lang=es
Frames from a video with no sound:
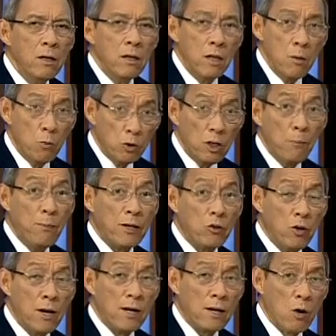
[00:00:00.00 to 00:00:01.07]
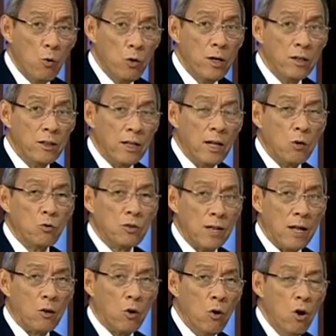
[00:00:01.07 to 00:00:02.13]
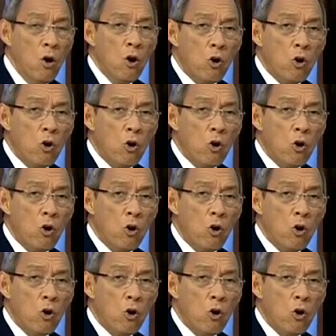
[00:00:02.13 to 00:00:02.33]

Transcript: Y muchas personas rehuyen tener un trato